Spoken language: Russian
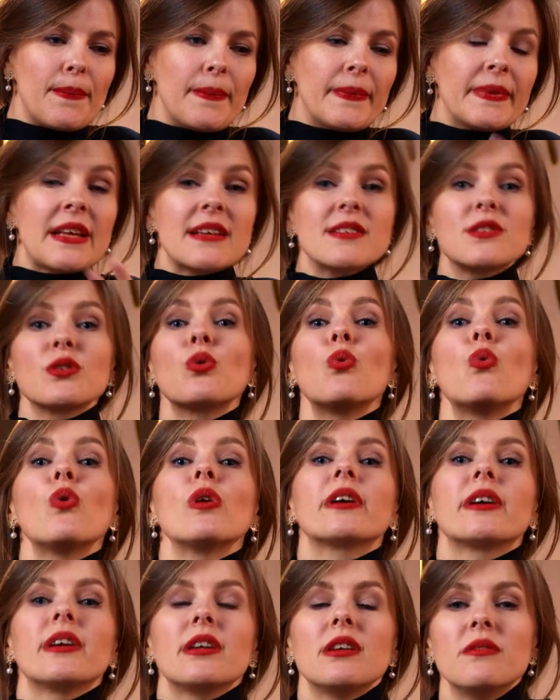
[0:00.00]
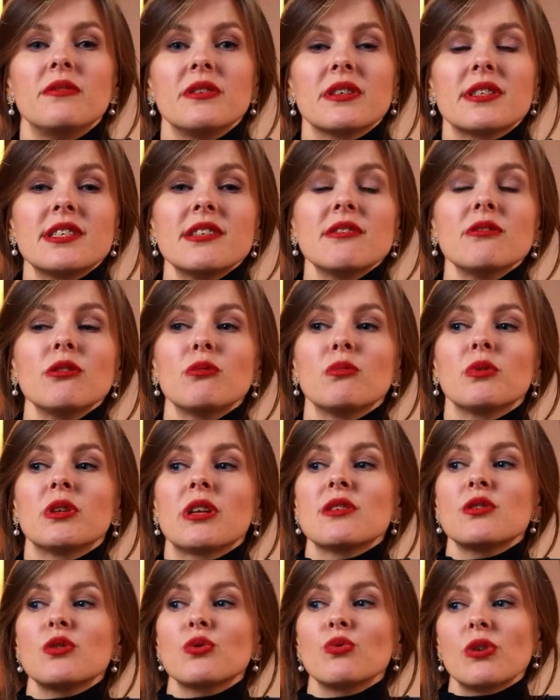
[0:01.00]
насколько эффективным и
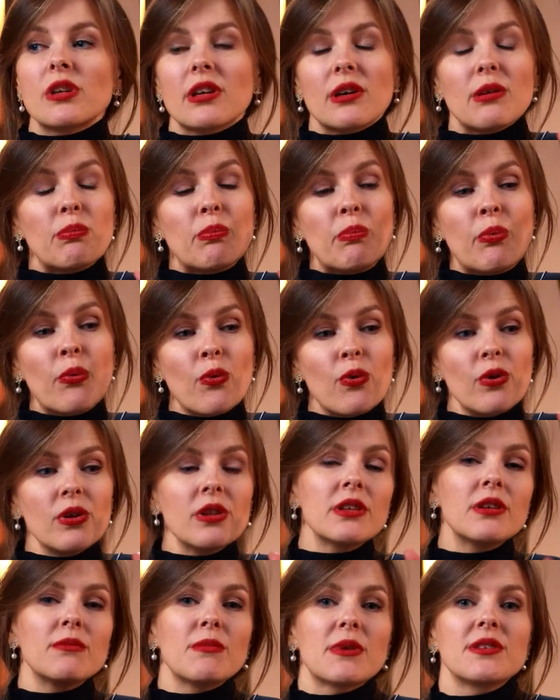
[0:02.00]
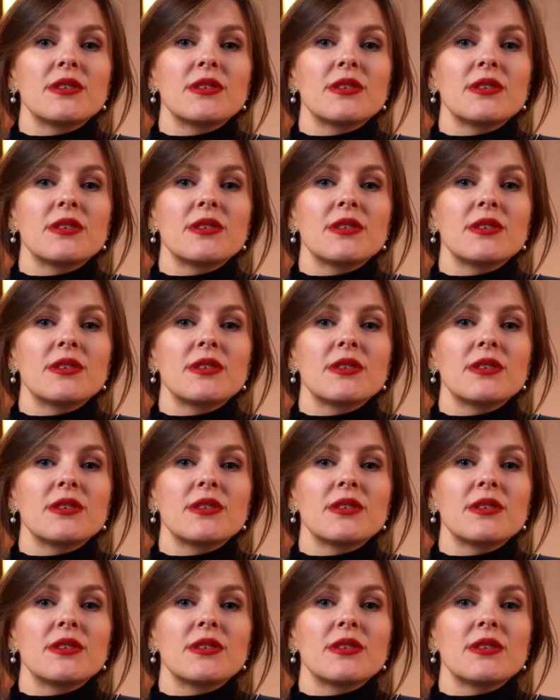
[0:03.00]
настолько полным